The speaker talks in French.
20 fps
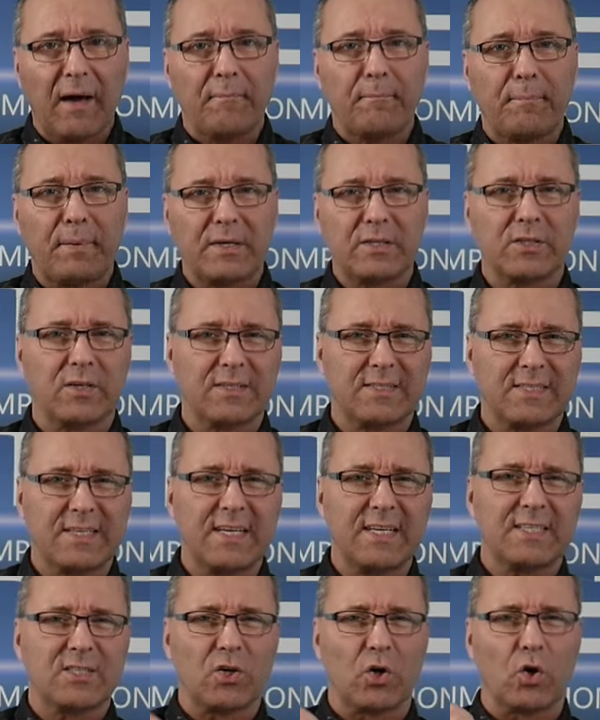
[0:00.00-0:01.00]
Parce que c'est
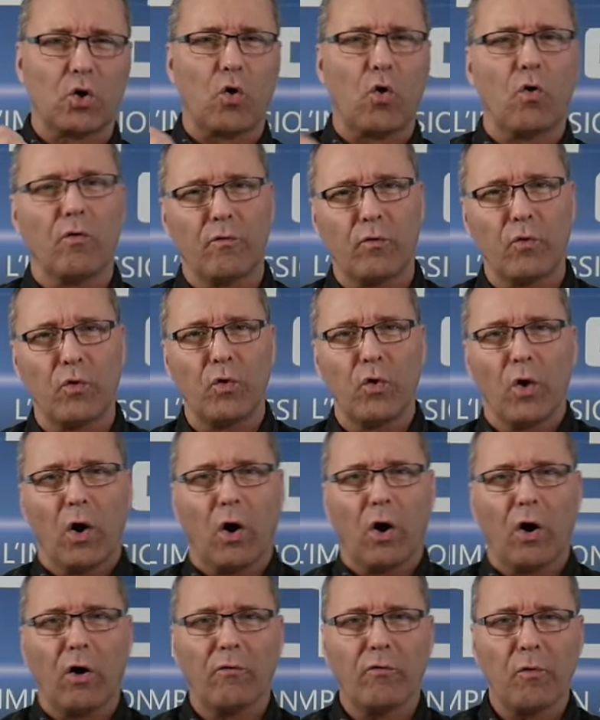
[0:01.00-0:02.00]
ça qu'on veut.
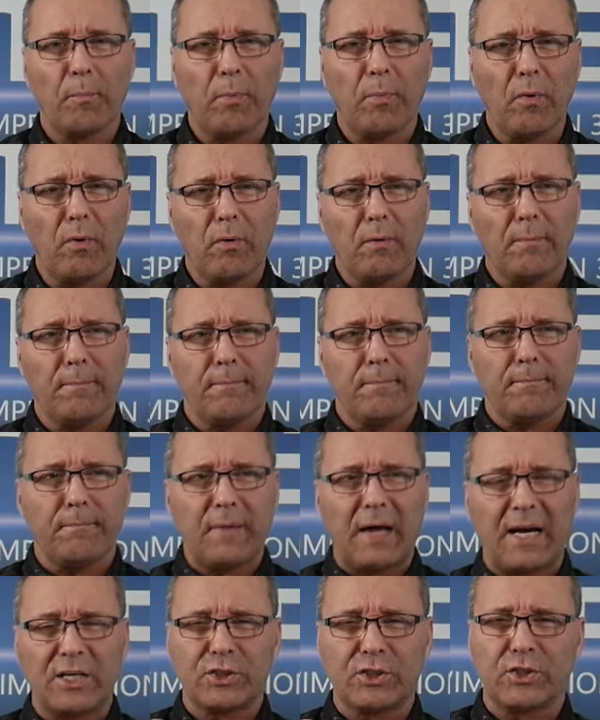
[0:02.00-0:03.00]
On ne veut pas
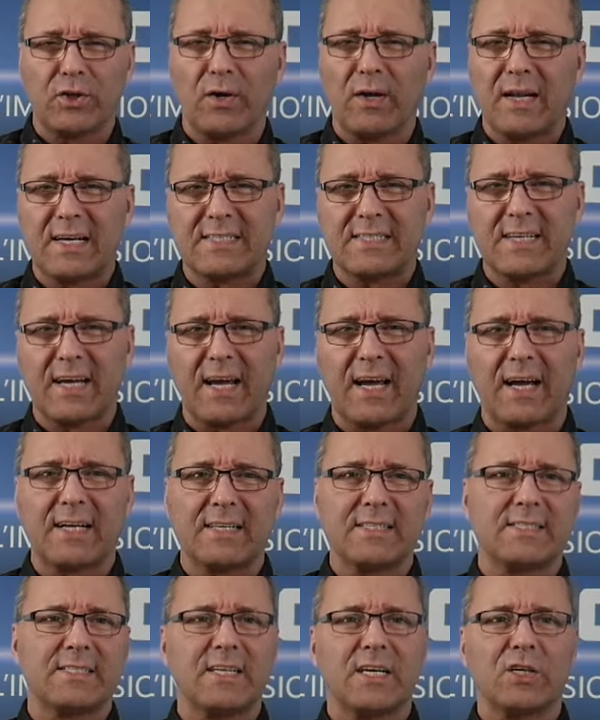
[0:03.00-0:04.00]
acheter un laser en
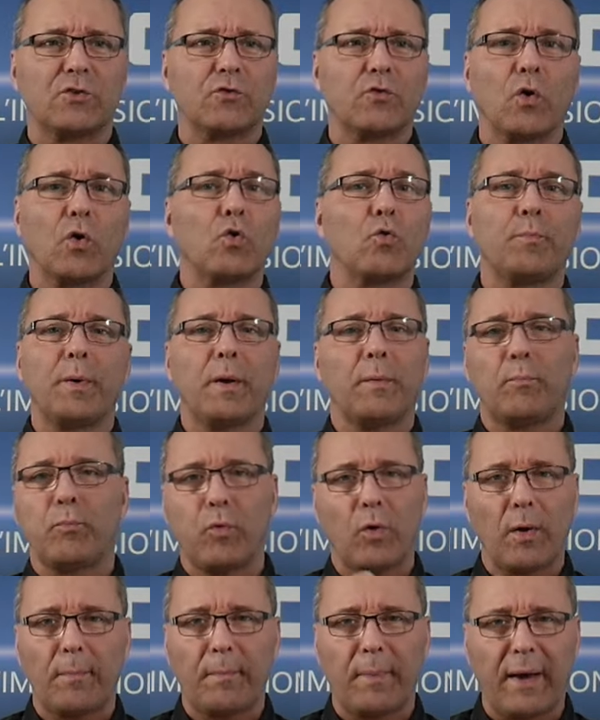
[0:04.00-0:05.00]
disant je vais couper
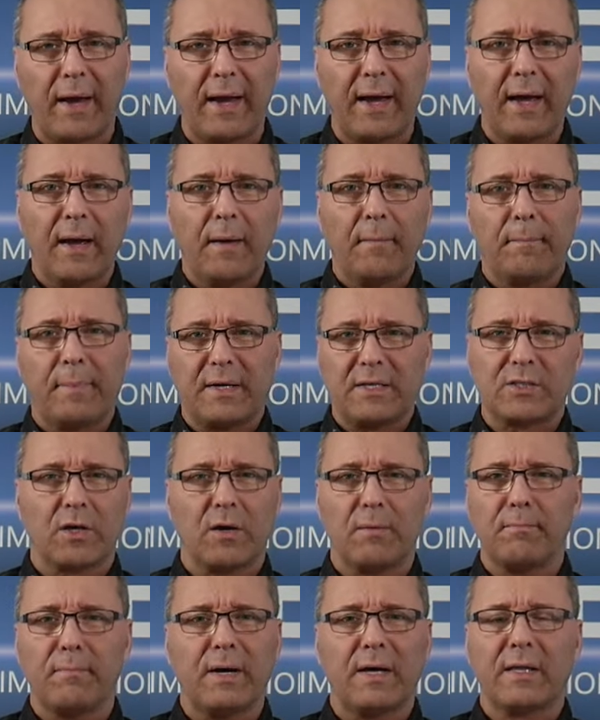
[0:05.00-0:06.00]
plus épais parce qu'à un
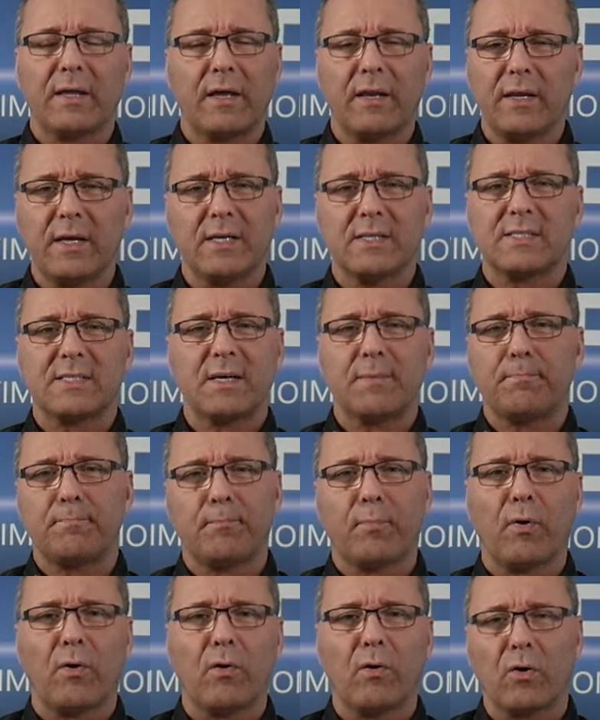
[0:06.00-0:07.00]
moment donné, c'est
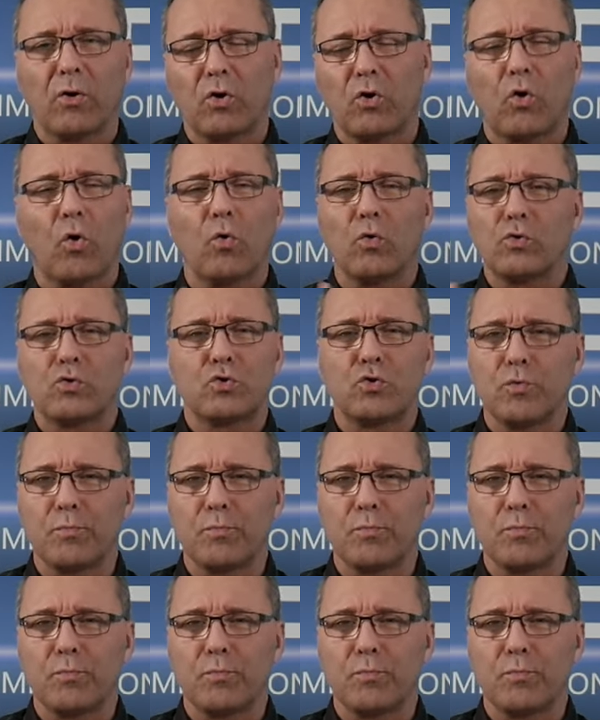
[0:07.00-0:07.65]
pas conçu